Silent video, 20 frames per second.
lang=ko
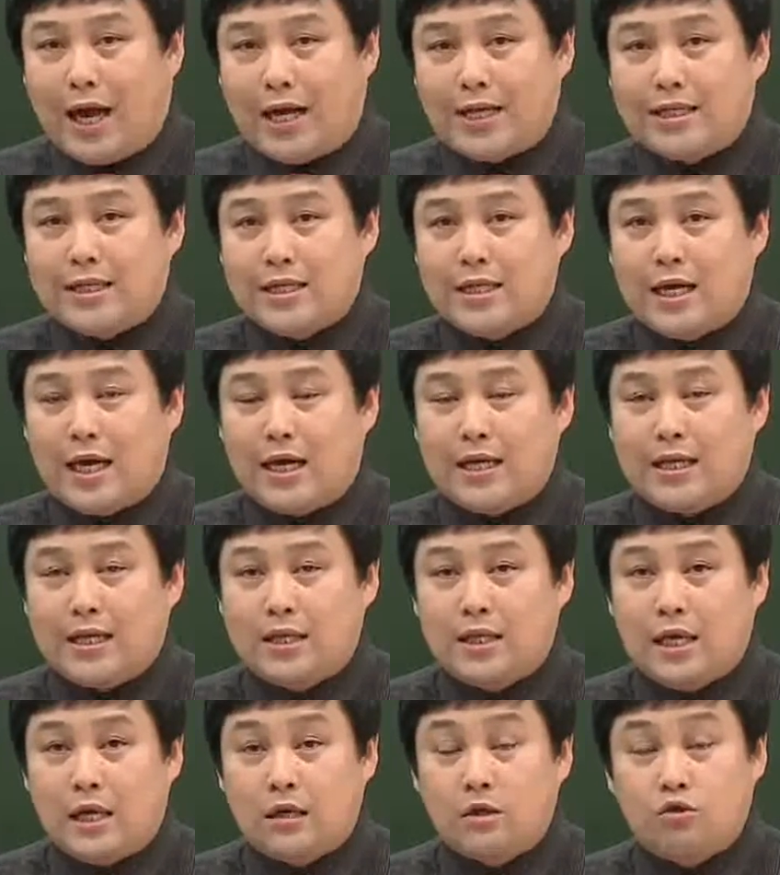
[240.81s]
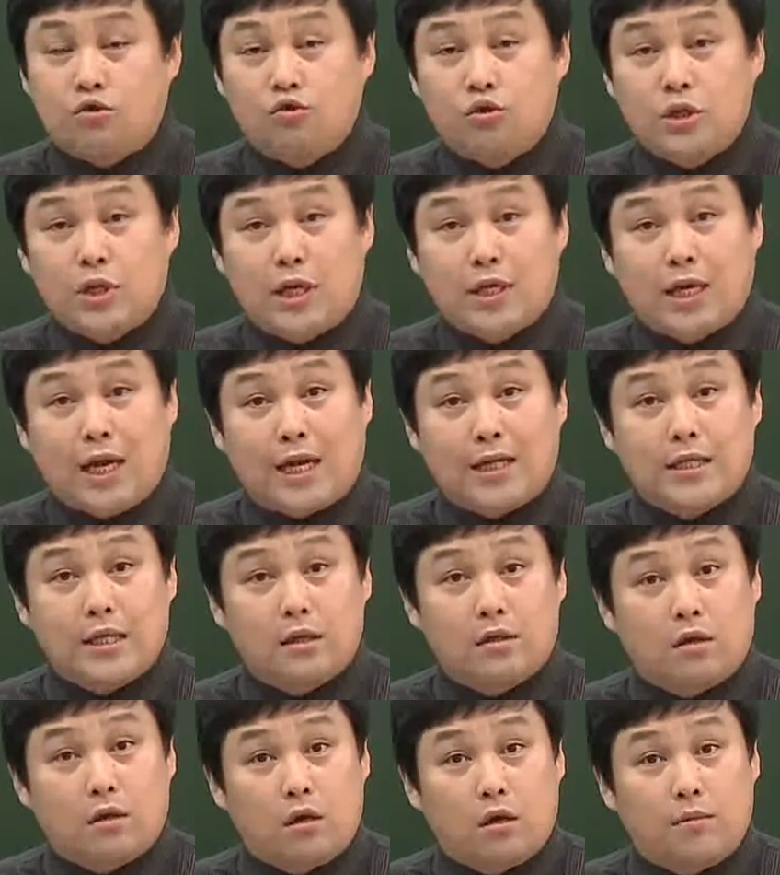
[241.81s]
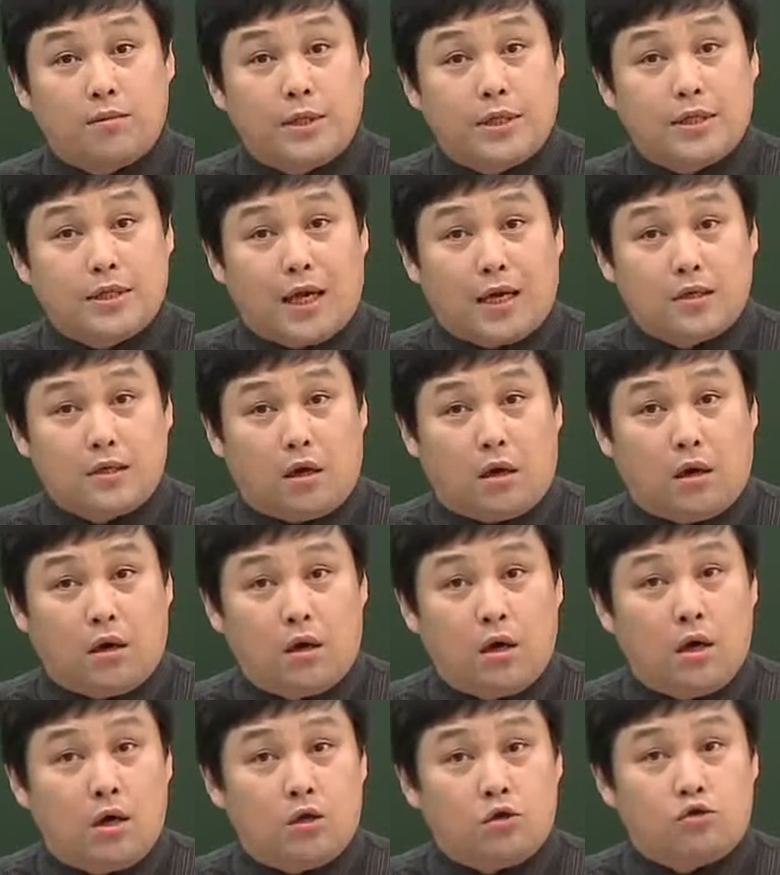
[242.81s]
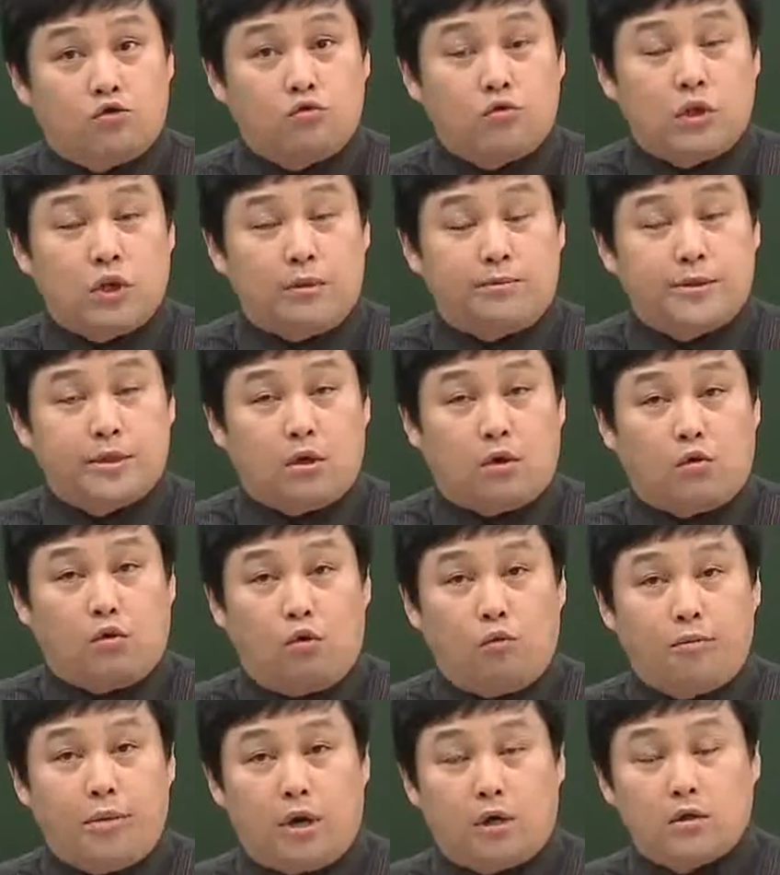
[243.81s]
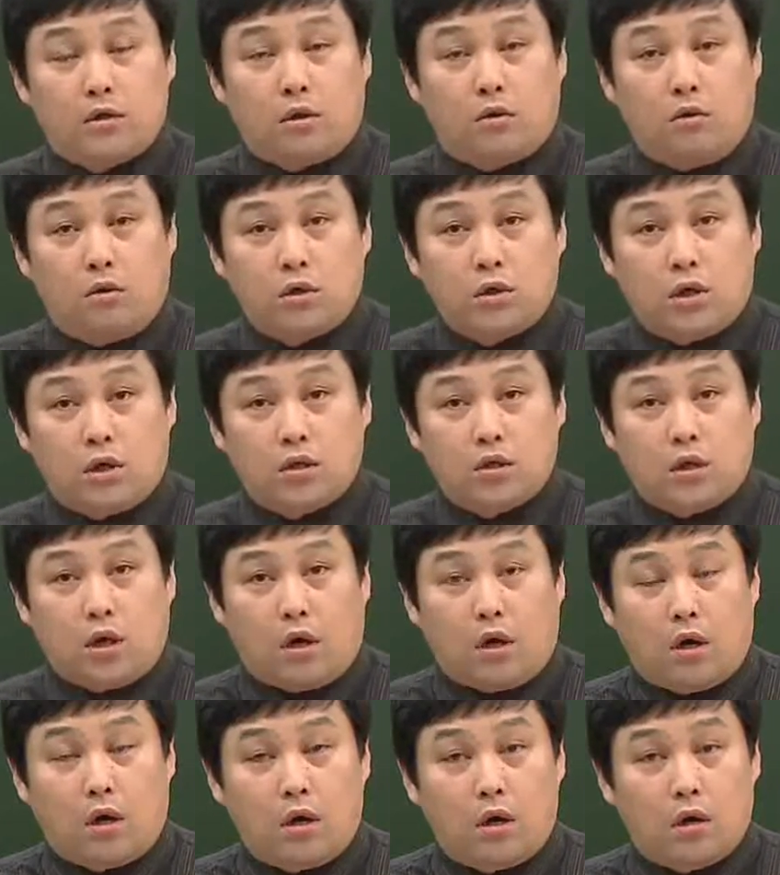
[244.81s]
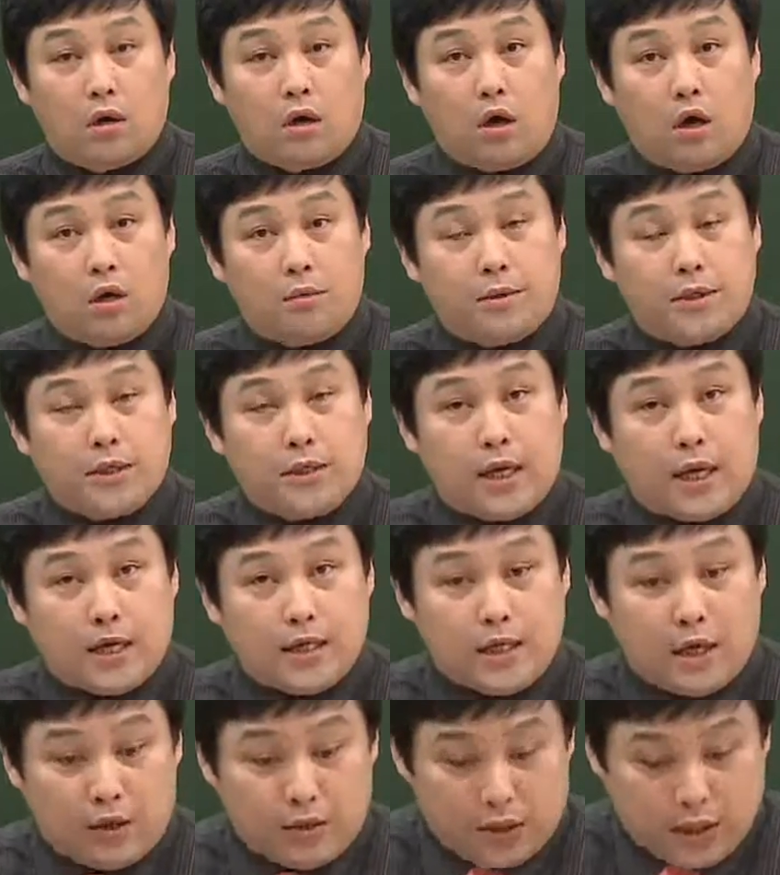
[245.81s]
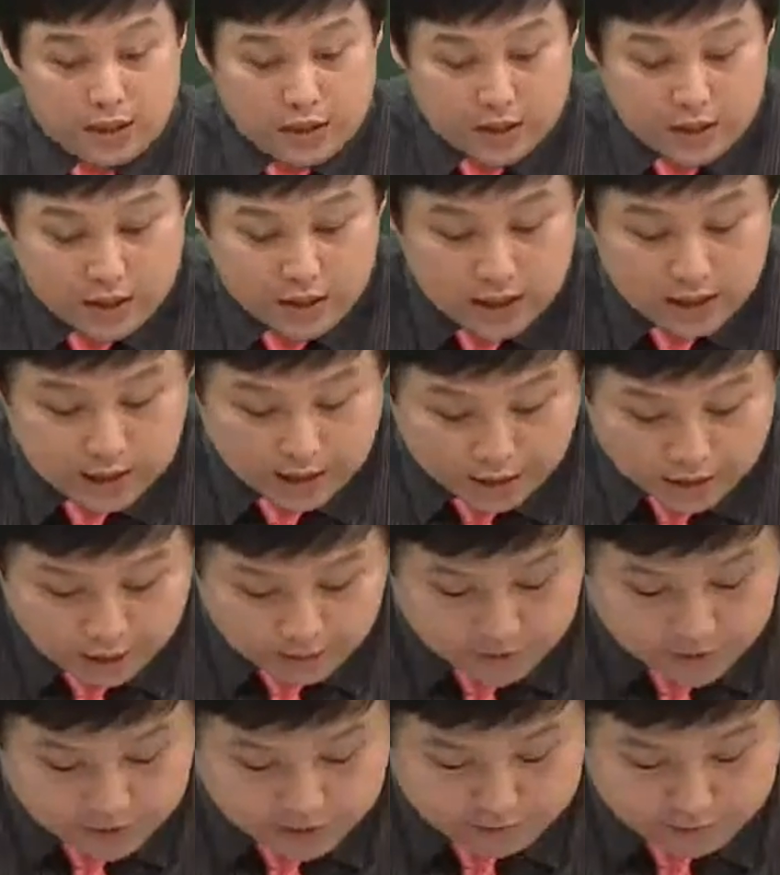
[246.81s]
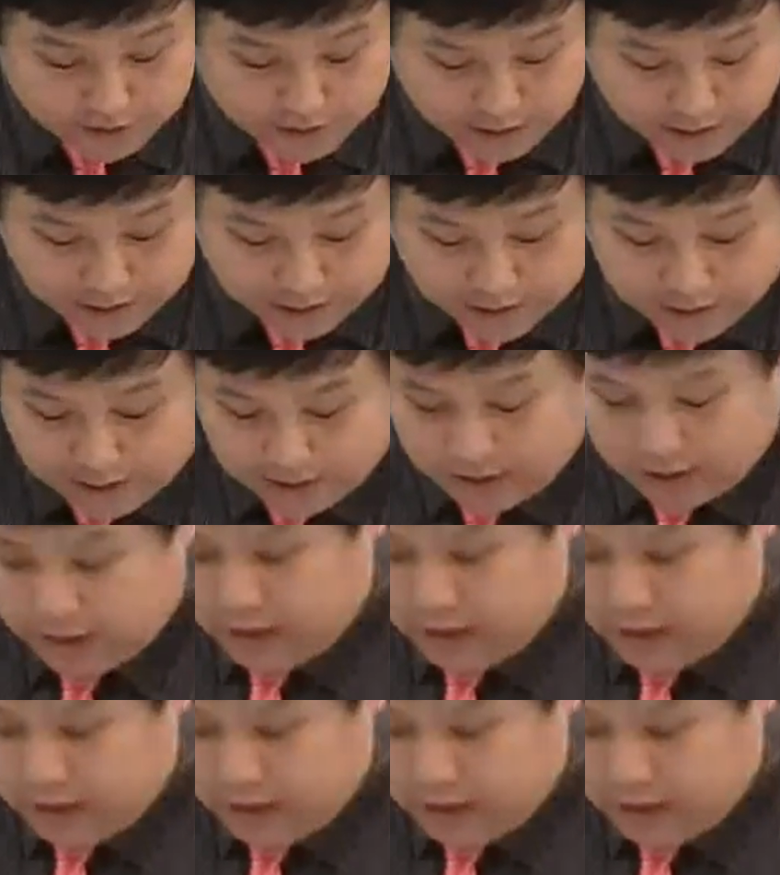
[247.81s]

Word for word: 가치가 있는데 그 중시하는 가치의 성격이 비슷하죠. 중립성, 공평성, 공정성 거의 비슷하게 사용되는 개념들입니다.